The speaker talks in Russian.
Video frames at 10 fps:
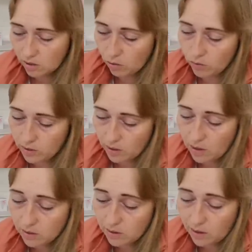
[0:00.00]
становится,
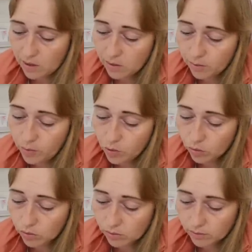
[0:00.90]
когда где-то рядом
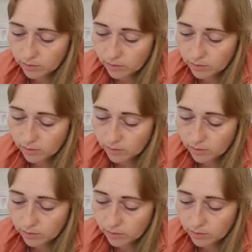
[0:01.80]
бьет.